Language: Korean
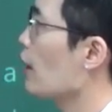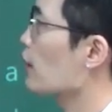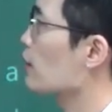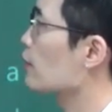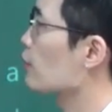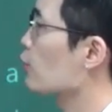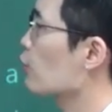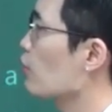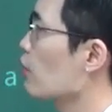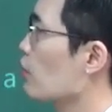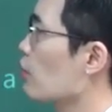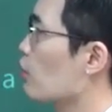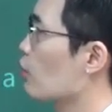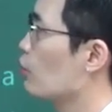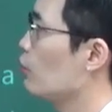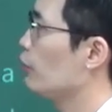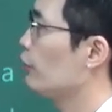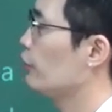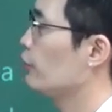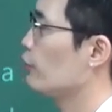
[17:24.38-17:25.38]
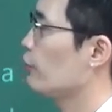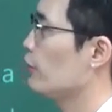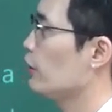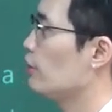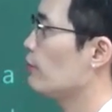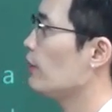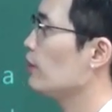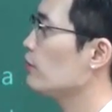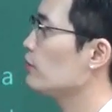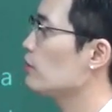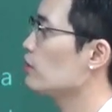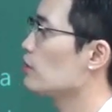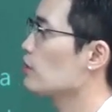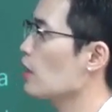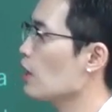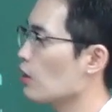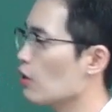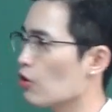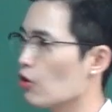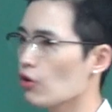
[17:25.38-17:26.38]
extraordinary. 이벤트는
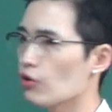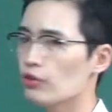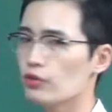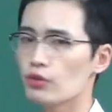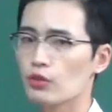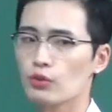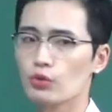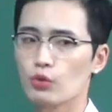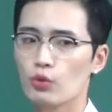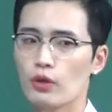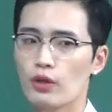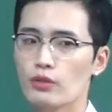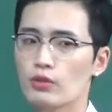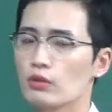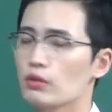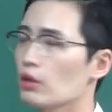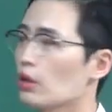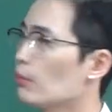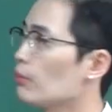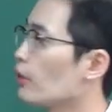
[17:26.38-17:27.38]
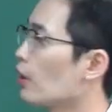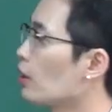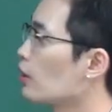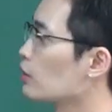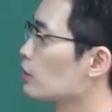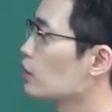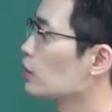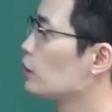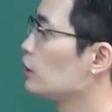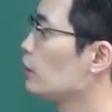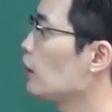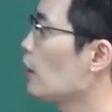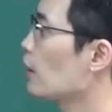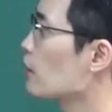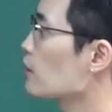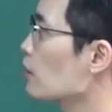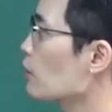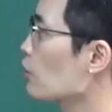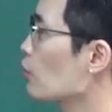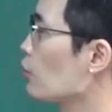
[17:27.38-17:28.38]
사건 정도로 해석을 하면 돼. 그래서
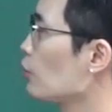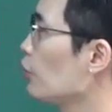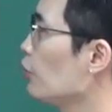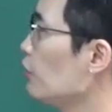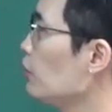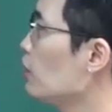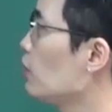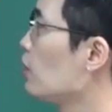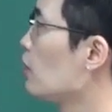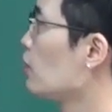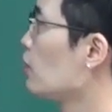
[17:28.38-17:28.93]
그날의 사건은